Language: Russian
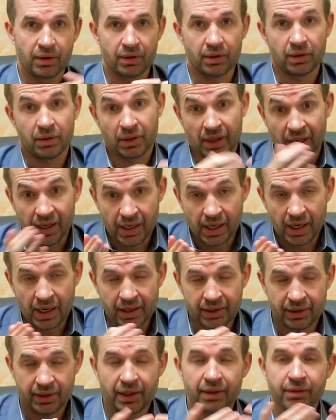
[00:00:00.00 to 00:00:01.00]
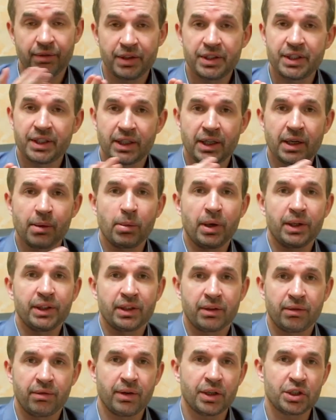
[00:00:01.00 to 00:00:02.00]
Э, ролях да, в этих
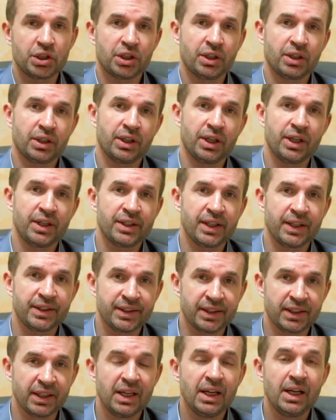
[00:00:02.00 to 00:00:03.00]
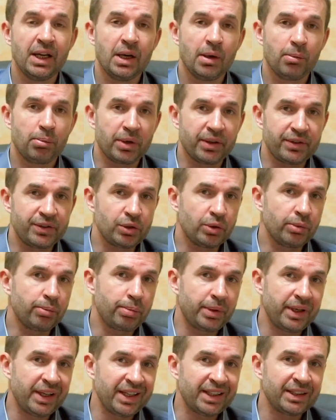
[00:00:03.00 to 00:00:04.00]
командах, в ваших организациях. При
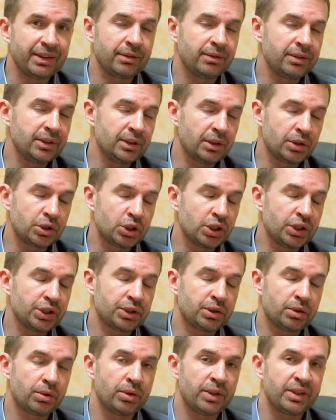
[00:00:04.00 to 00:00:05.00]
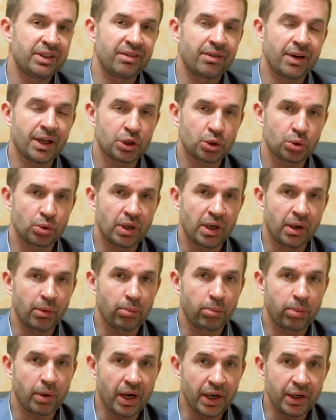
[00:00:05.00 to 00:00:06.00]
всем при этом вы должны строить вашу
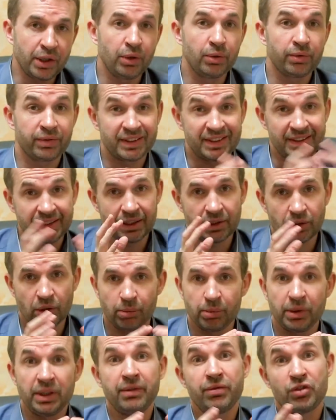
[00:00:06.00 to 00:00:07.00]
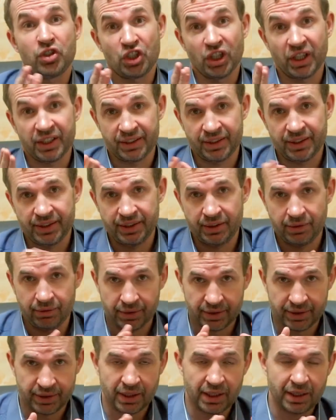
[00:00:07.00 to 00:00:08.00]
компанию в целом и в частности
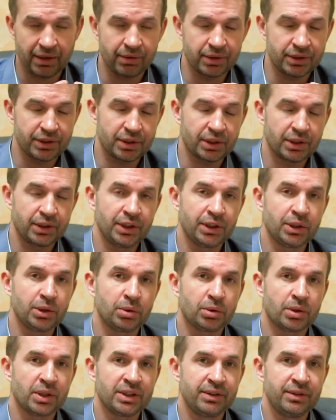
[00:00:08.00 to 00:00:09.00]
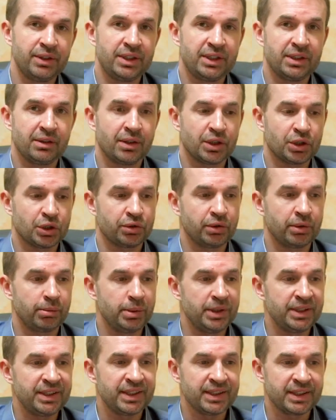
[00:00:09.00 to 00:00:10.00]
выстраивать стратегию развития вашего
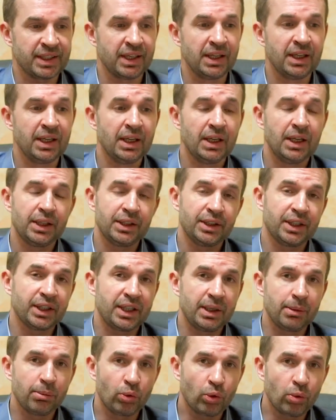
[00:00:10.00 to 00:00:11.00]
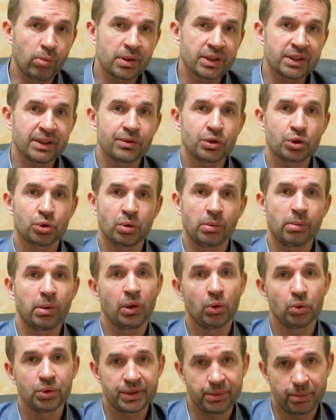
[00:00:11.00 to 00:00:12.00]
бизнеса таким образом,
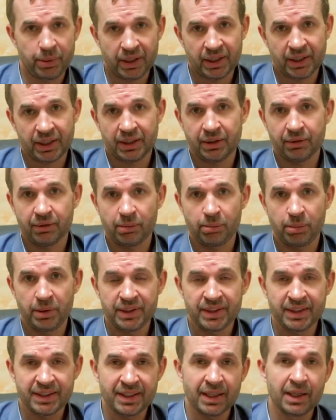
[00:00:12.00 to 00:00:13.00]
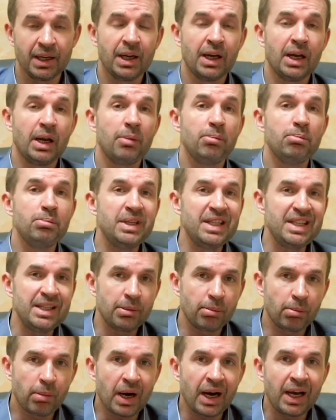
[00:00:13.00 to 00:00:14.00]
чтобы успех этого бизнеса
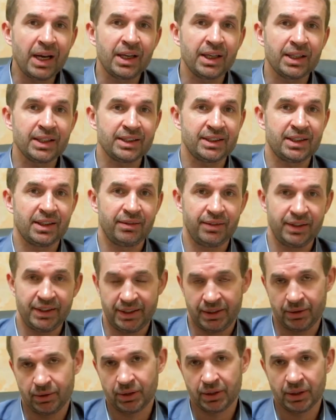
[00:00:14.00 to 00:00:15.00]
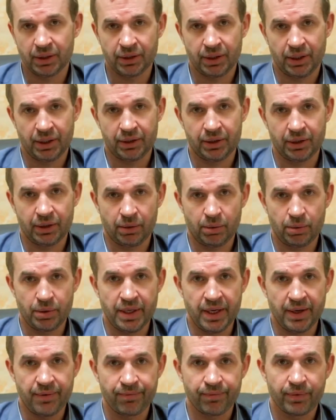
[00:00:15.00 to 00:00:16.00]
минимально зависел от конкретных
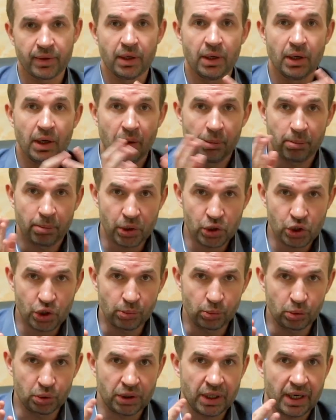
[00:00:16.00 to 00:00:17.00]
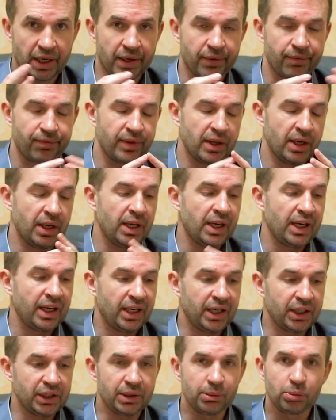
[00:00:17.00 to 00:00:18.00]
людей. Почему так?
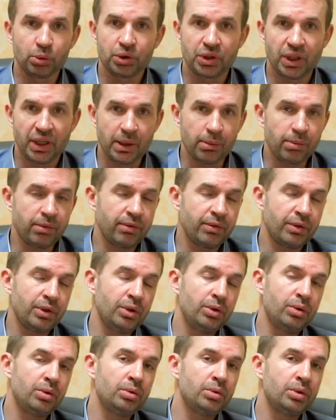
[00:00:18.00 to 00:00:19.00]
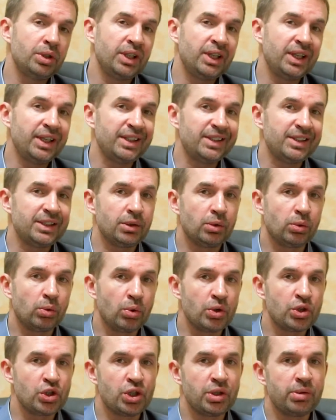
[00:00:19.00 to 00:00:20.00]
К этому требованию есть
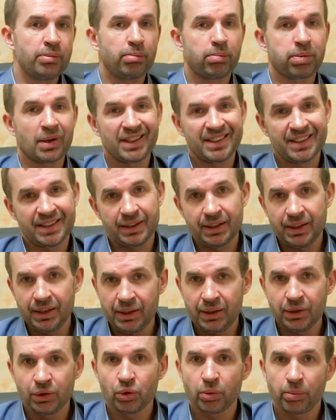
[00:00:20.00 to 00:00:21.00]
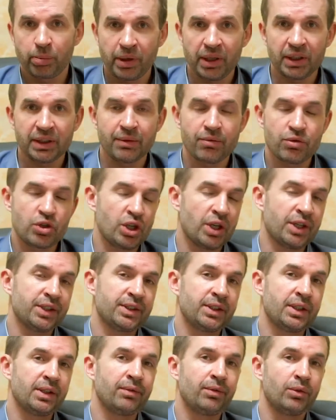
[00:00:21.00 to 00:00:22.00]
очень простые, но при этом
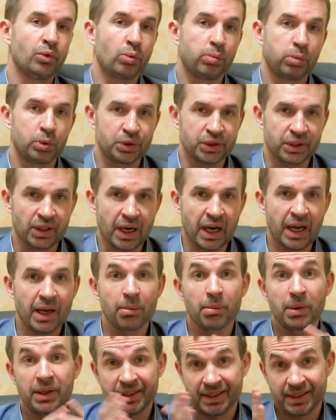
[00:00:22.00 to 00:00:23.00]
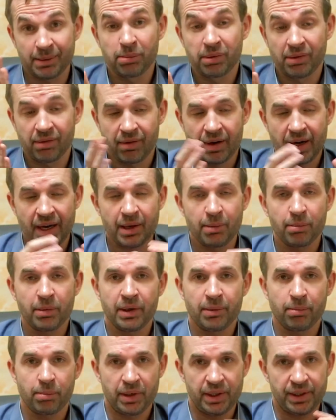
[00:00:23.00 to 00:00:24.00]
часто упускаемые,
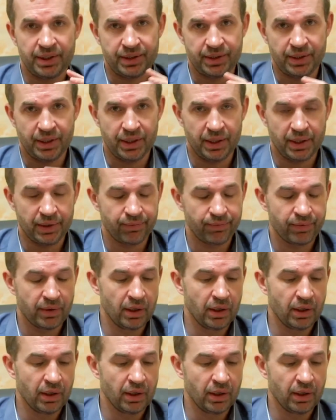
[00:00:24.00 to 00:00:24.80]
забываемые пояснения.